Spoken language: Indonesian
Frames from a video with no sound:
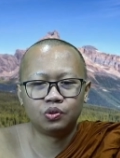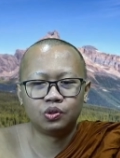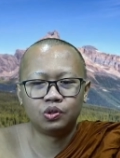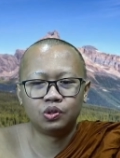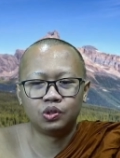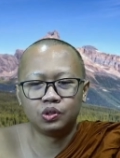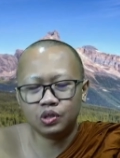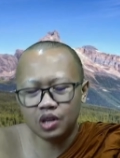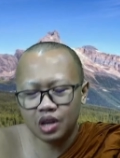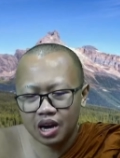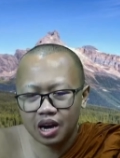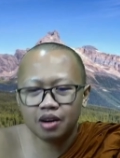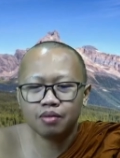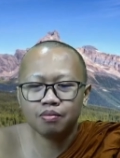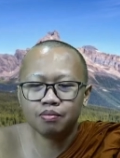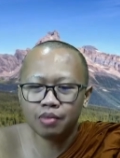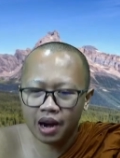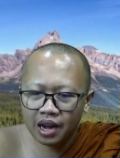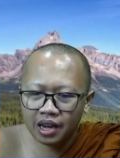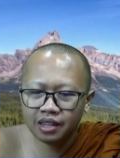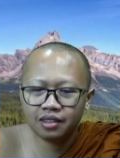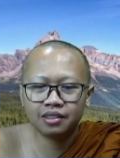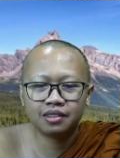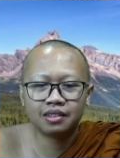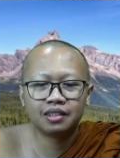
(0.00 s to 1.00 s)
Ya
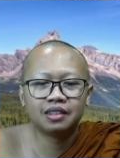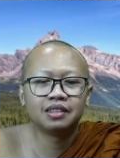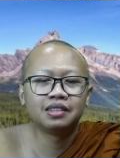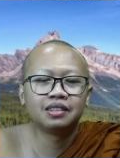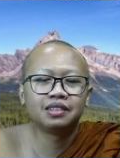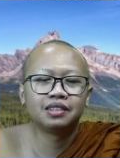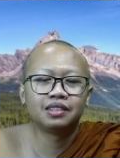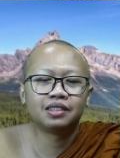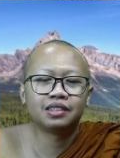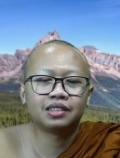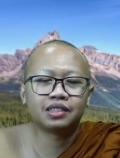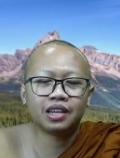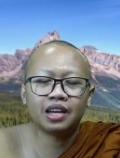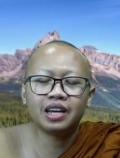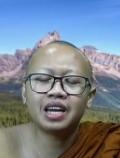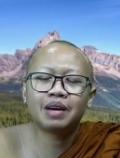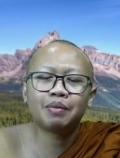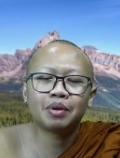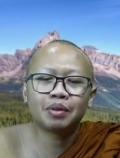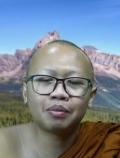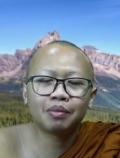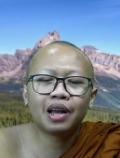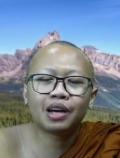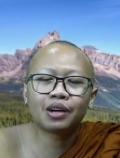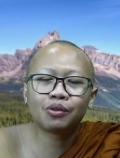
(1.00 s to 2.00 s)
baik, saya
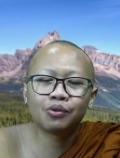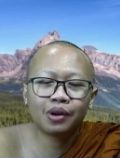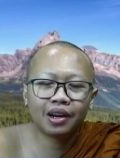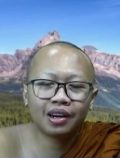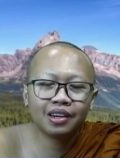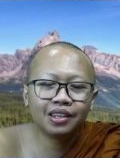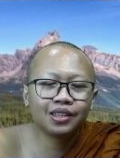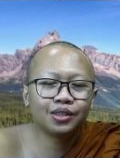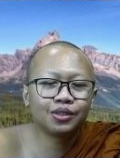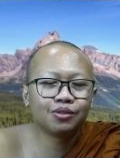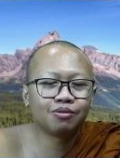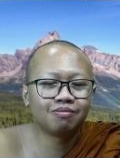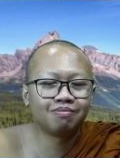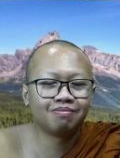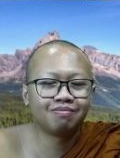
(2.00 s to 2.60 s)
dapat melakukan itu.